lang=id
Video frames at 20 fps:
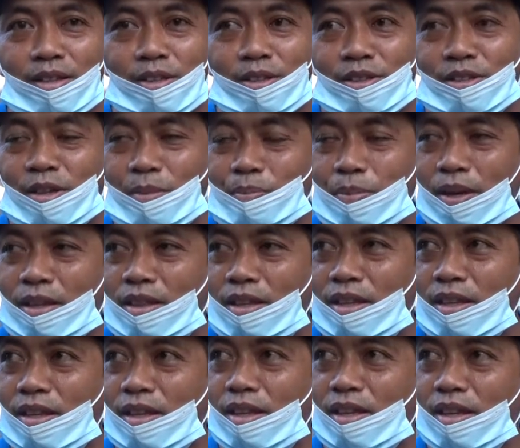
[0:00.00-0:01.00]

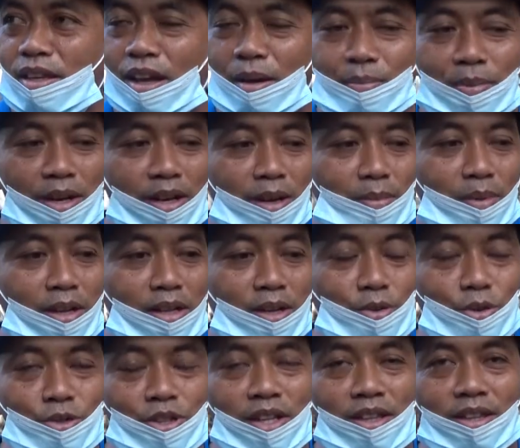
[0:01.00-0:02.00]
seperti apa
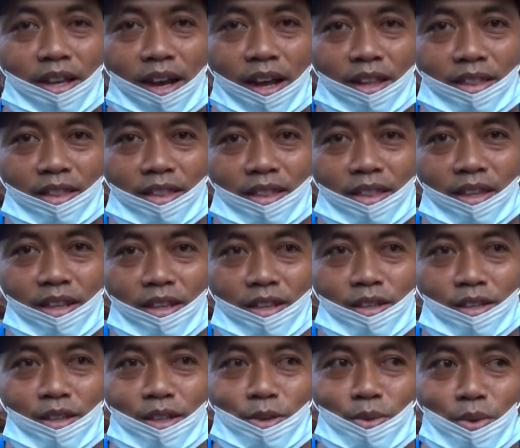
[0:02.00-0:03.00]
namanya konsentrat
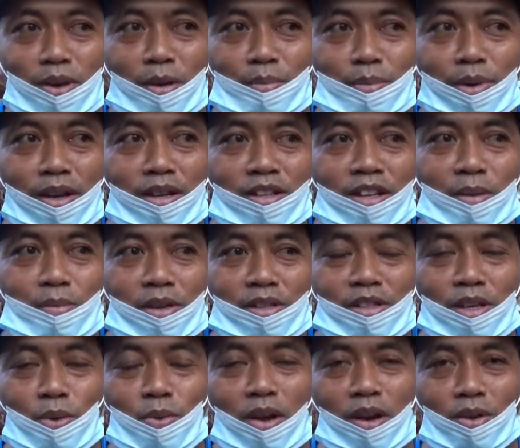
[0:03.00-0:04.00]
itu ngambilnya
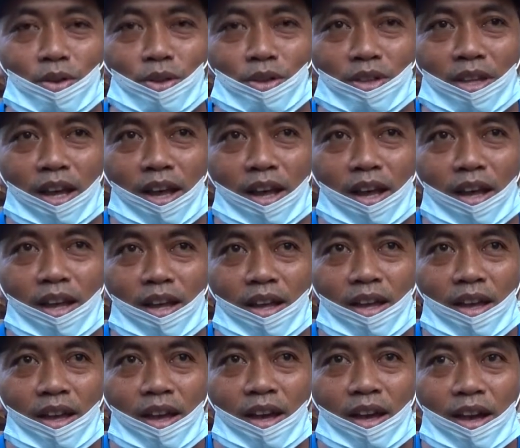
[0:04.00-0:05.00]
pasti luar kota
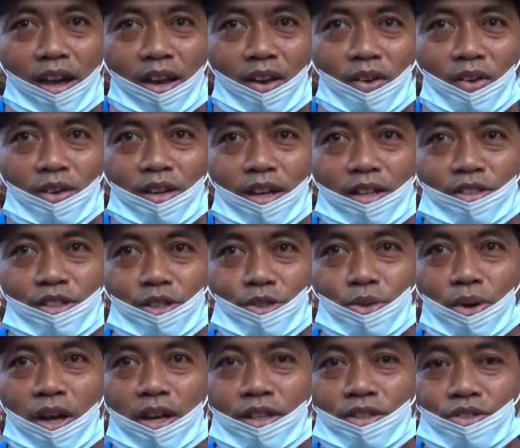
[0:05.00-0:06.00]
kalau enggak
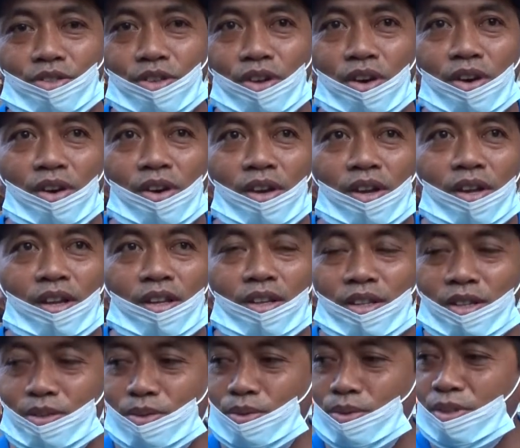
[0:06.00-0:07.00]
Sidoarjo
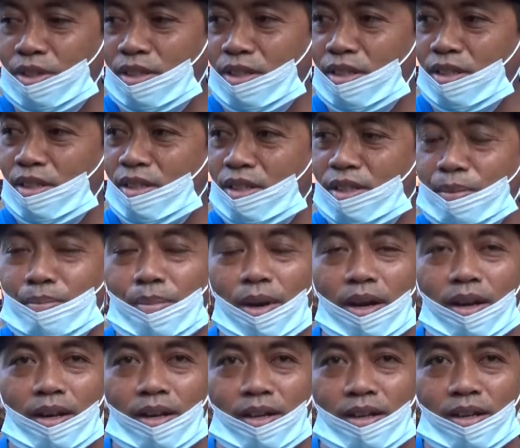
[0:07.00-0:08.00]
itu di
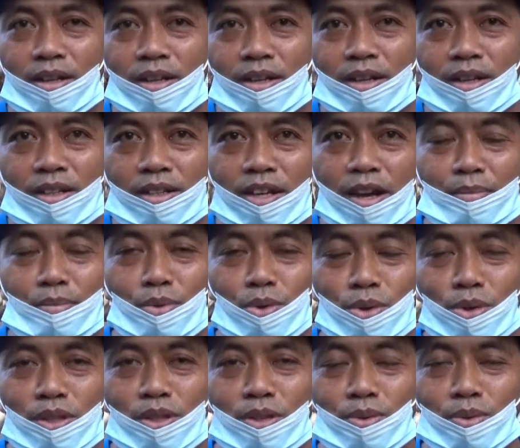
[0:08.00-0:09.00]
Jember di
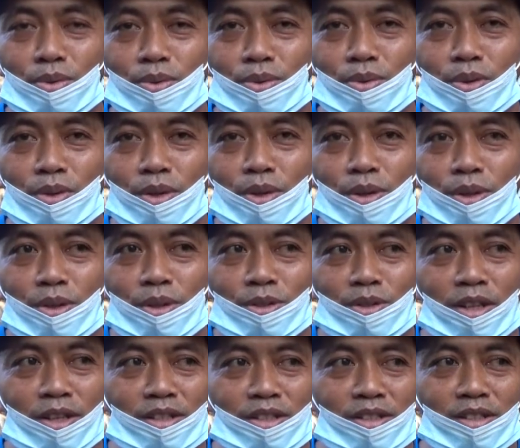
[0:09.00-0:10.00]
Ambulu itu.
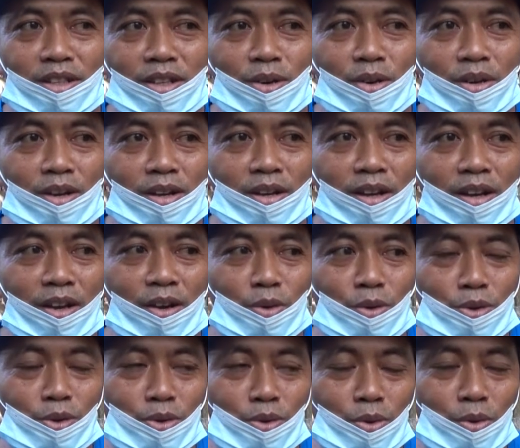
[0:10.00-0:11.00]
Jadi
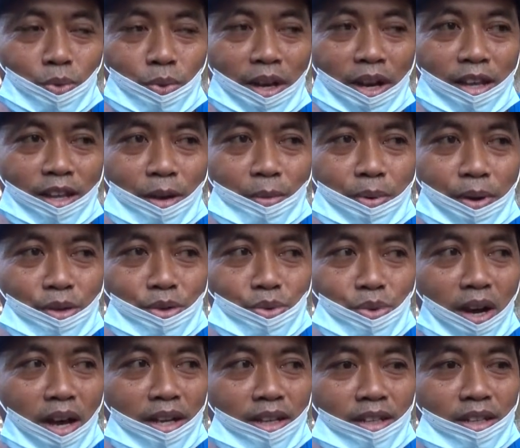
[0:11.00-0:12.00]
untuk wilayah
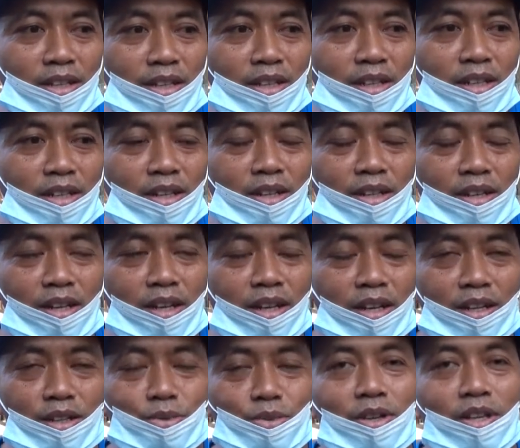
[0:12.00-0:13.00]
Banyuwangi ini
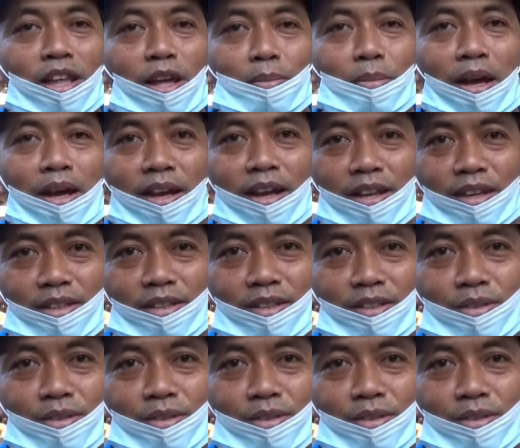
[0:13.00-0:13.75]
kesulitan pakan.